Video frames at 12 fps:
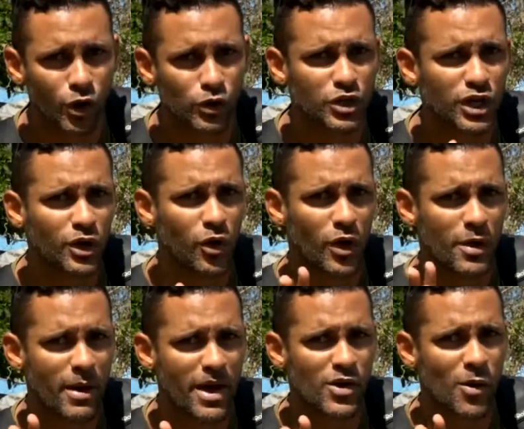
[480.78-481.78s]
dos siglos y
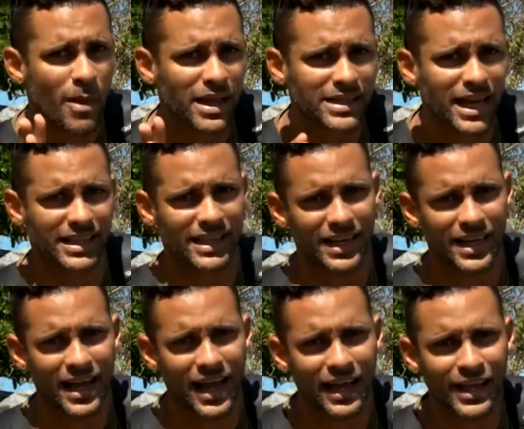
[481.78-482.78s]
medio más tarde,
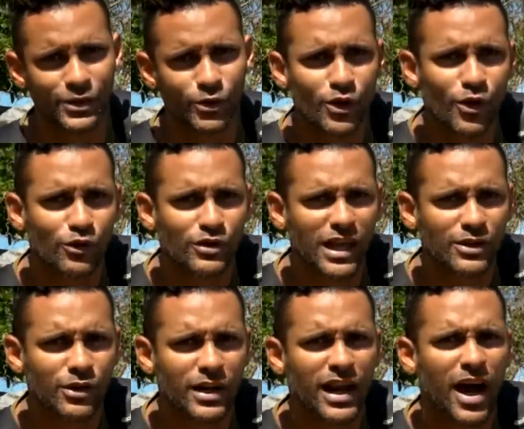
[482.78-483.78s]
aquí estoy yo
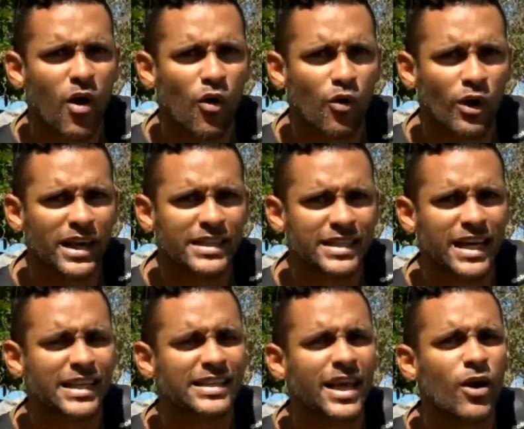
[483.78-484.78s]
contándoles las
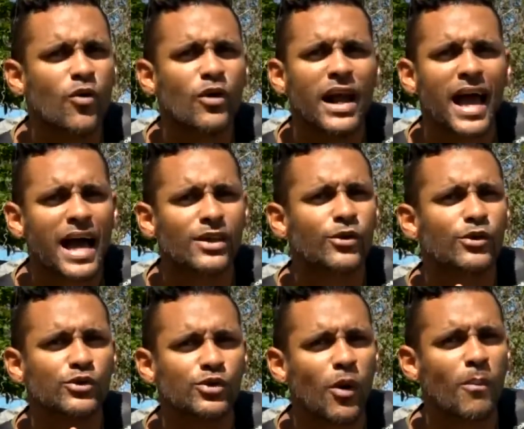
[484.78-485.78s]
ocurrencias de un lejano
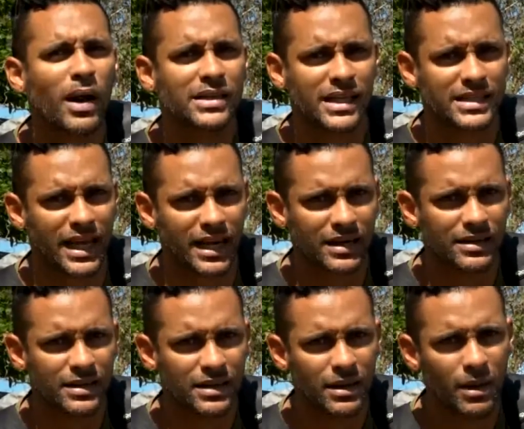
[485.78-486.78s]
Don Baltasar.
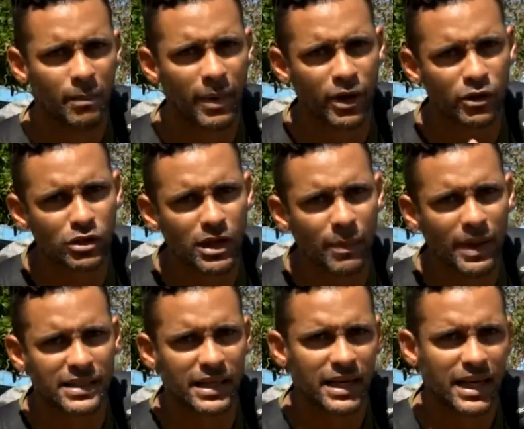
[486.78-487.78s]
Pero no te
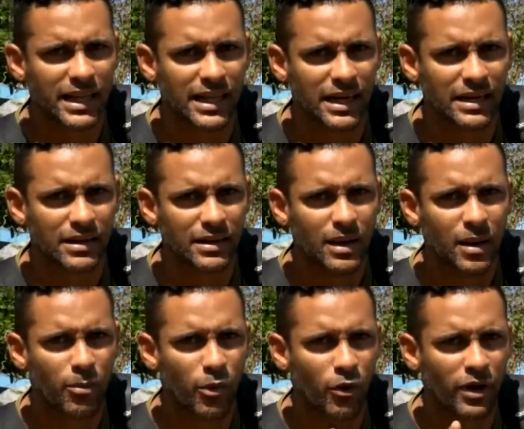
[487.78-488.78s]
apartes del canal,
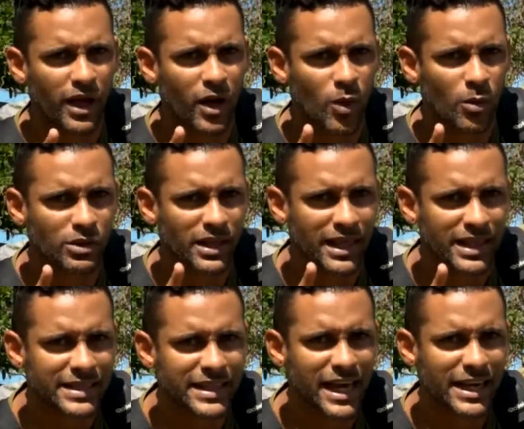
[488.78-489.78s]
porque como te
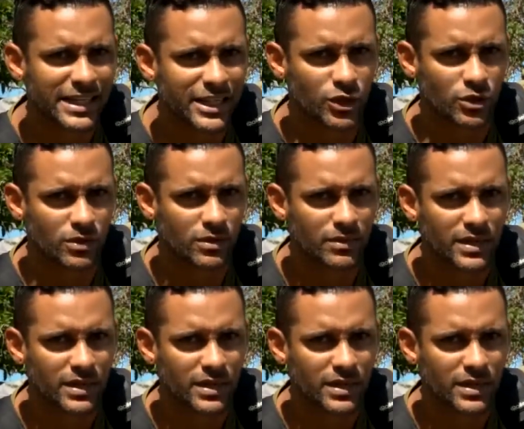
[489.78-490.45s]
decía al inicio,